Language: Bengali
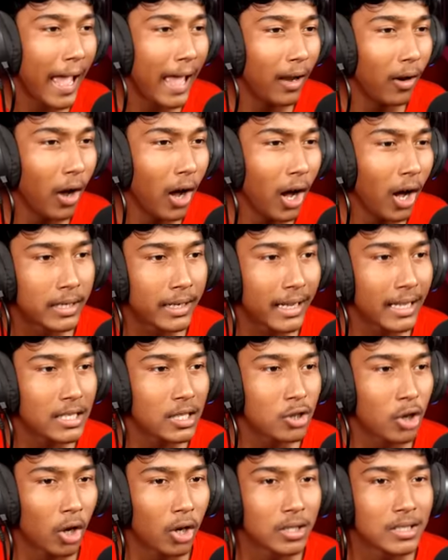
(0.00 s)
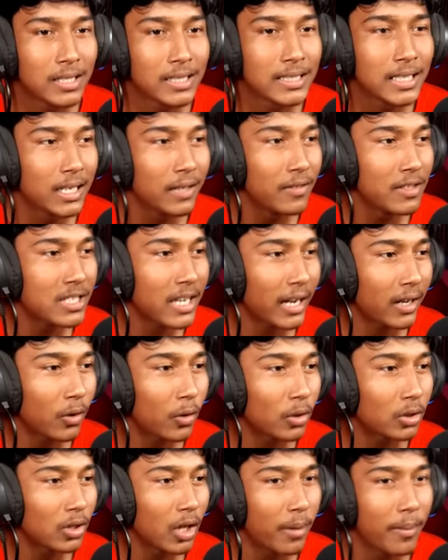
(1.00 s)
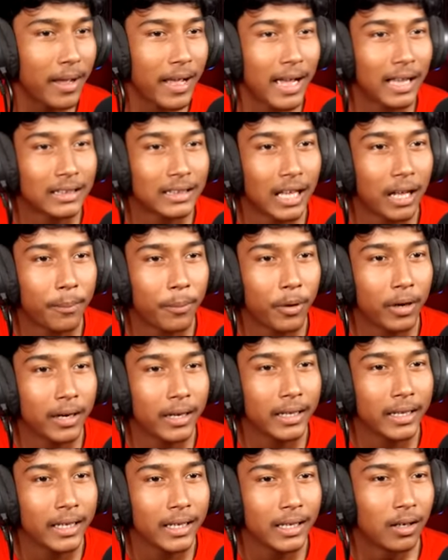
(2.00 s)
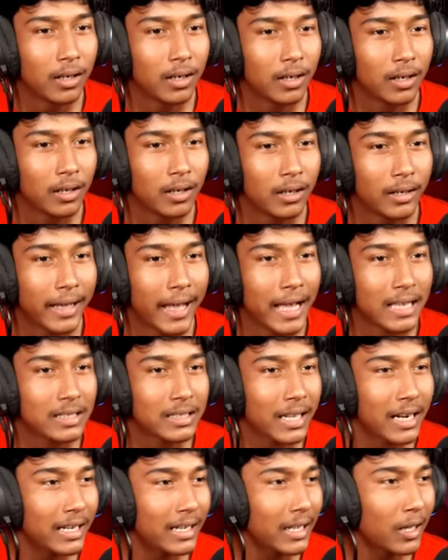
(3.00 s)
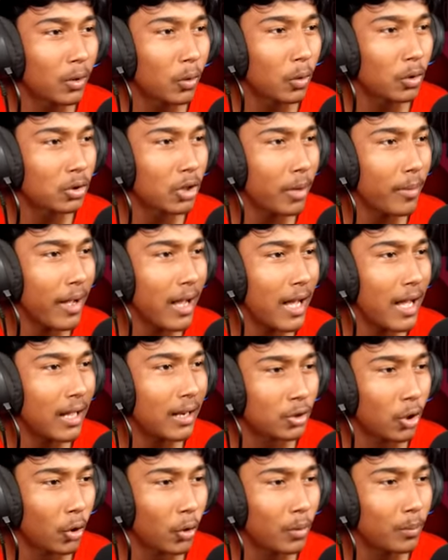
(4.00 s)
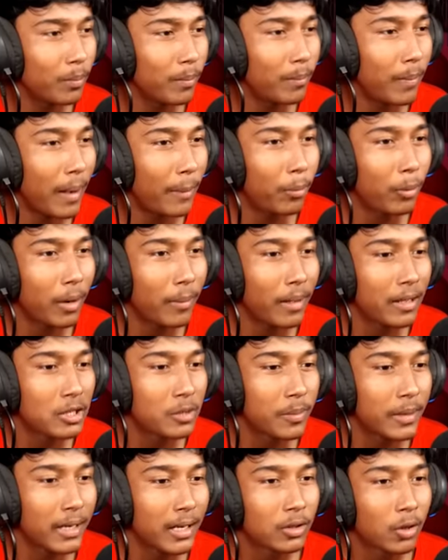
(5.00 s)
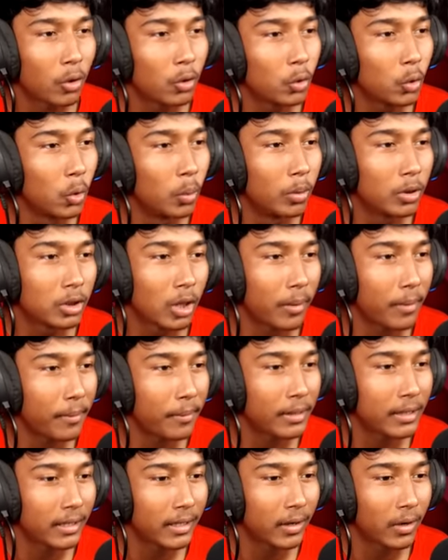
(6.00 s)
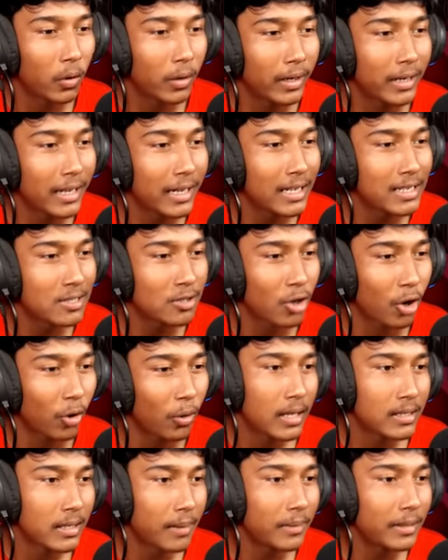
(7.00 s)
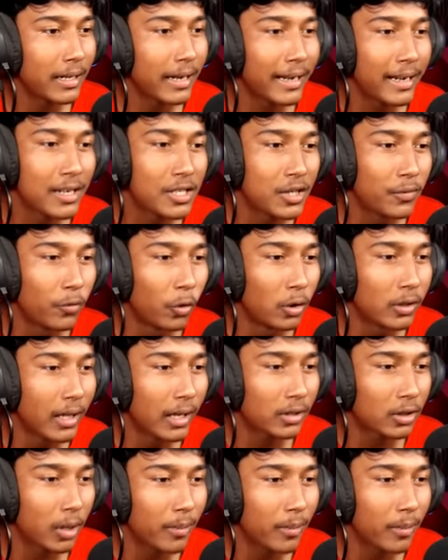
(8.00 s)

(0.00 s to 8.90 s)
হ্যালো ঠিক আছে চলো সিসিটিভি চেক করতে হবে আর তারপর এটা কি গ্যাস ক্যান ঠিক করতে হবে আর যখন বাপুরাম আসবে তখন ঘুমোতে হবে আমাদেরকে ওকে ঠিক আছে চলো আচ্ছা আমাদের এনার্জি ফুল থাকতে